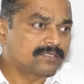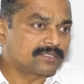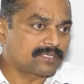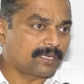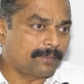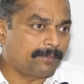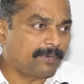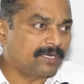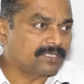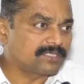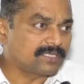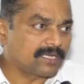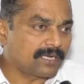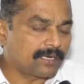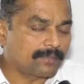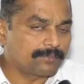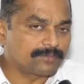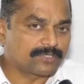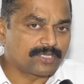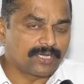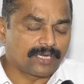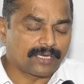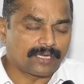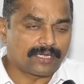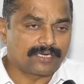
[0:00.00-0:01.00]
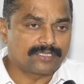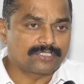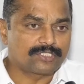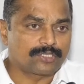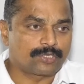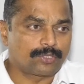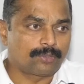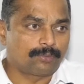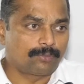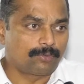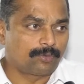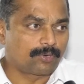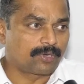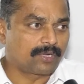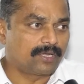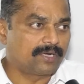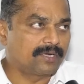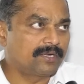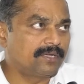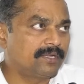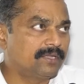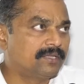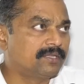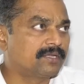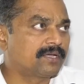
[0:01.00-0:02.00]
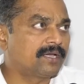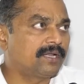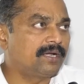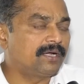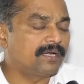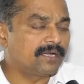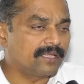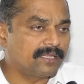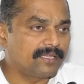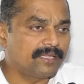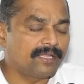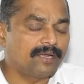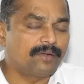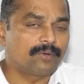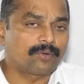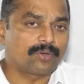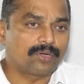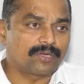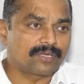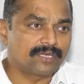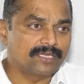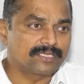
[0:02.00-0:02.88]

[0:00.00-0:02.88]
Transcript: సమాచారం సేకరించడంలో కానీ ఎందుకంటే ఏదైనా ఒక